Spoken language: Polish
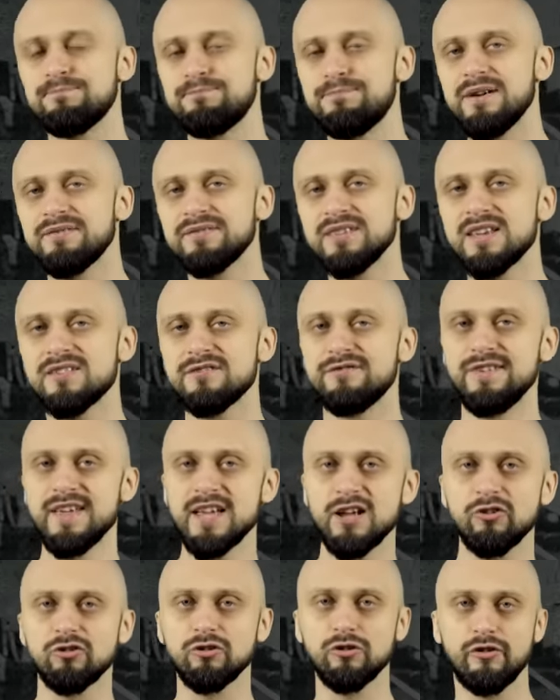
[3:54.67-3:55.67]
Pewnie
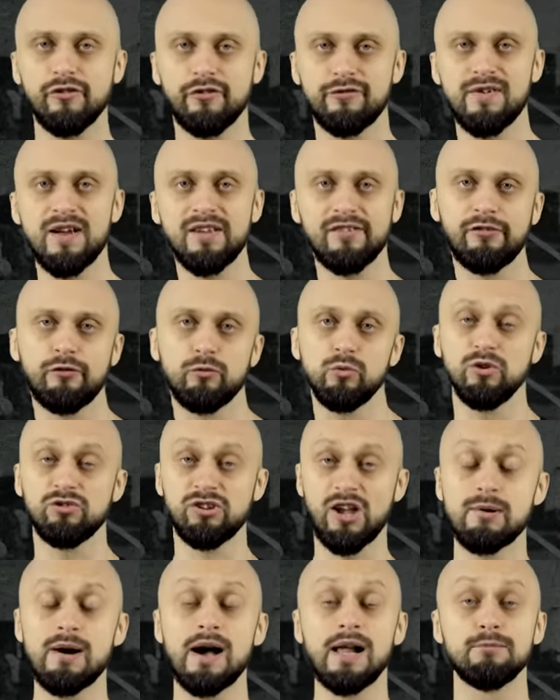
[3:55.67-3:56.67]
większość z Was
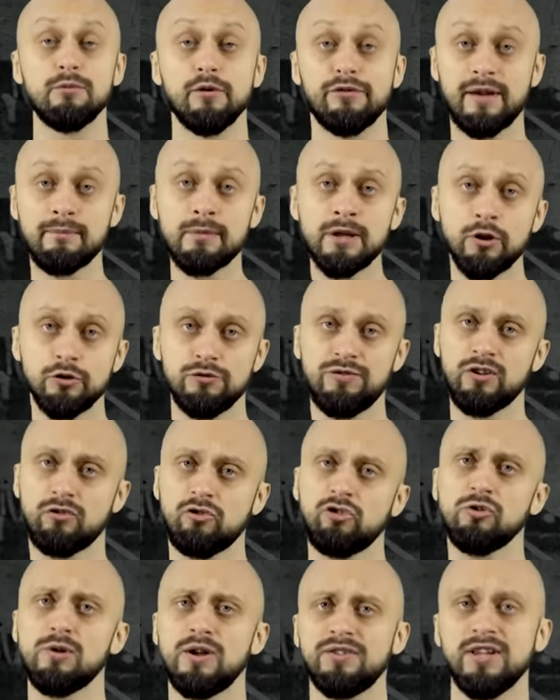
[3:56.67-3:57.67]
słyszała albo sama
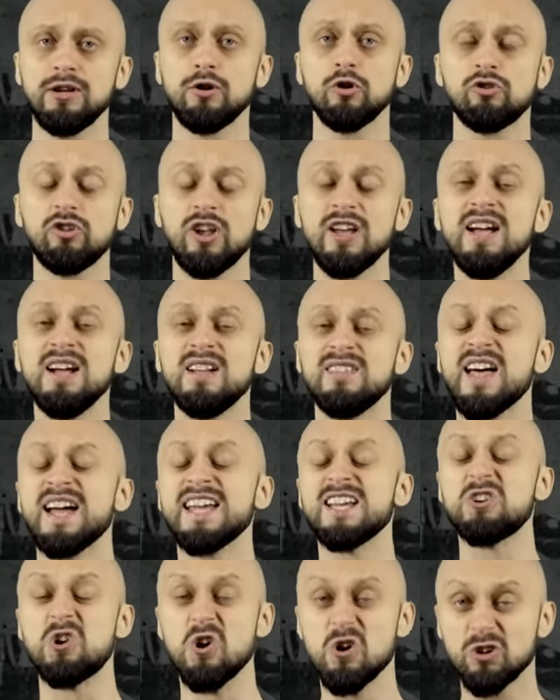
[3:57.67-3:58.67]
doświadczyła tego, że
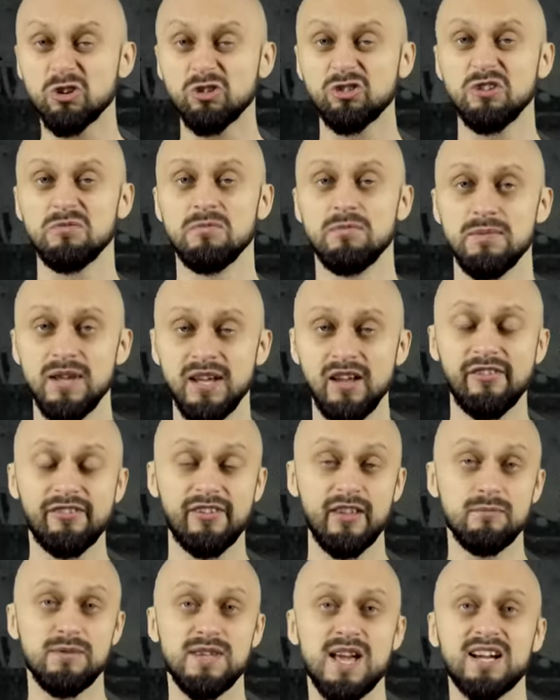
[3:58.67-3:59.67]
najgorszym
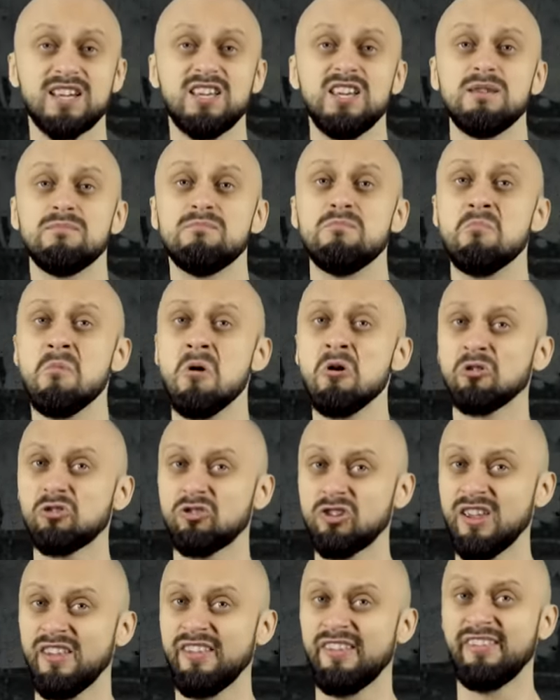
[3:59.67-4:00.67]
miejscem, jakie
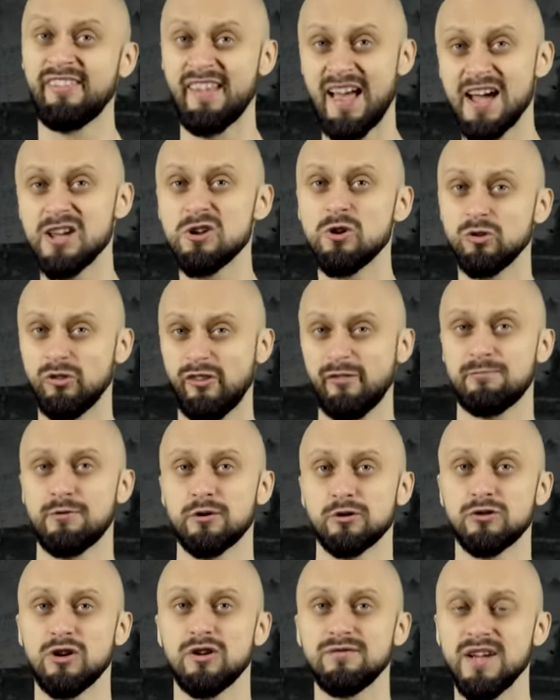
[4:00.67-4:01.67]
może zająć
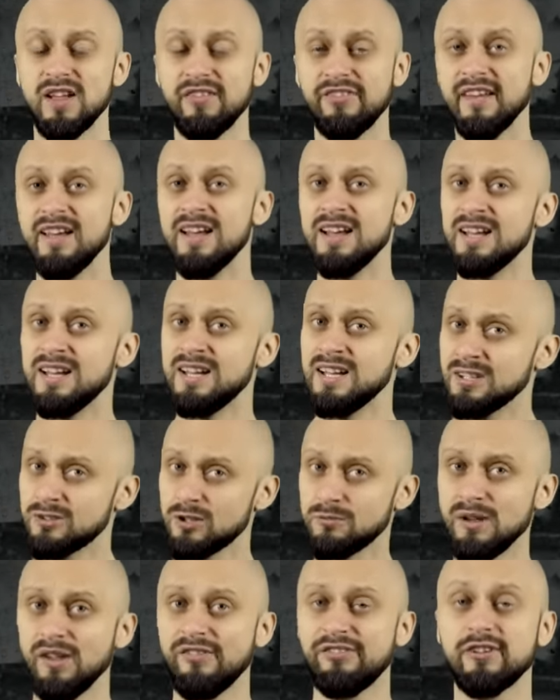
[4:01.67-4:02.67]
sportowiec,
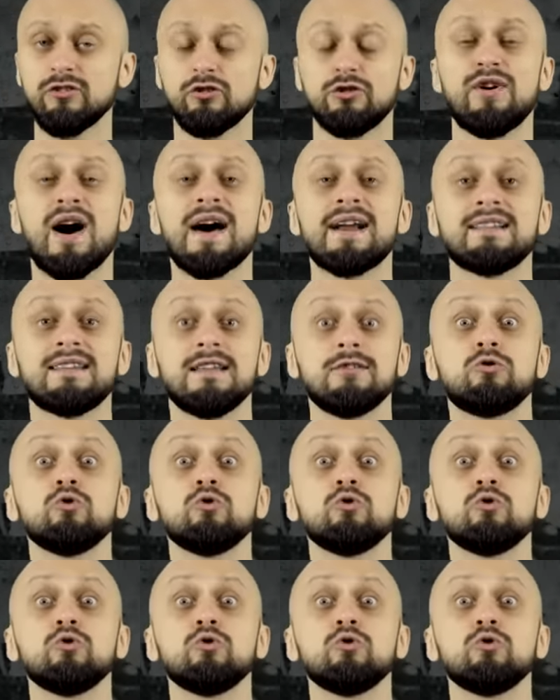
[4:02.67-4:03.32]
to miejsce czwarte,